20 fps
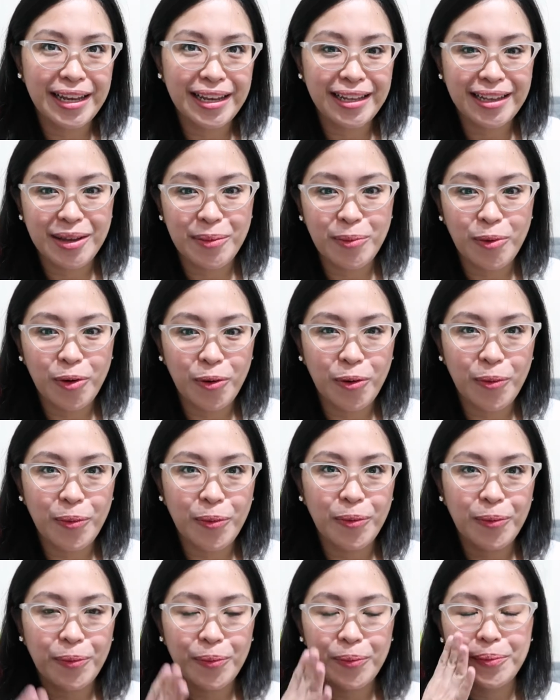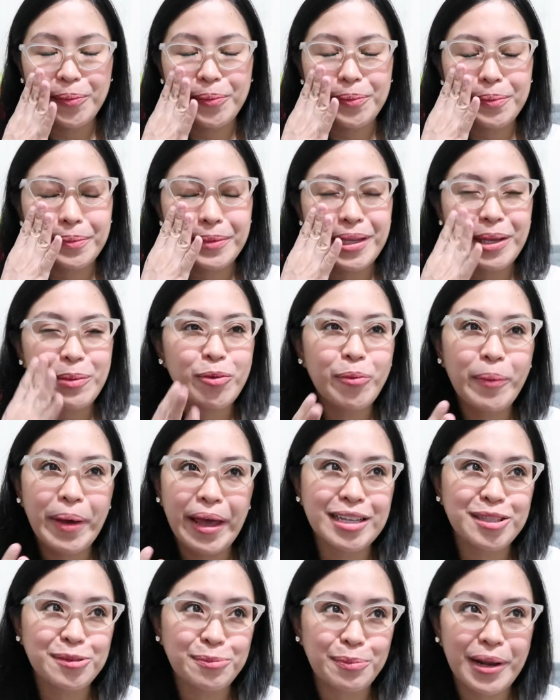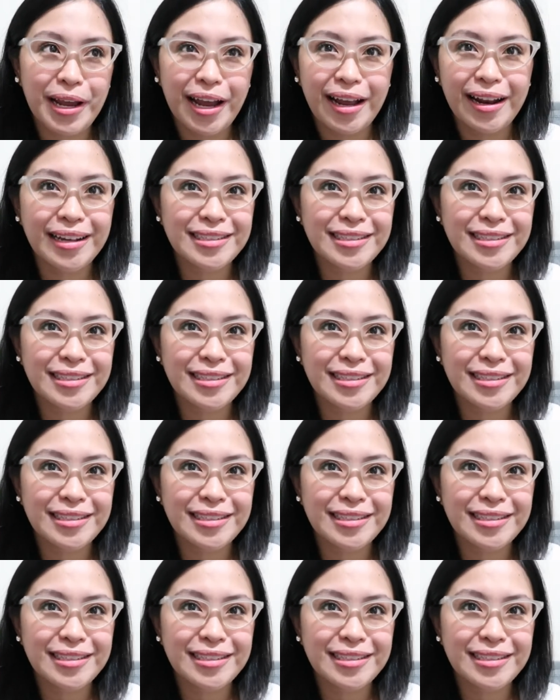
hindi mo hindi mo ma-explain.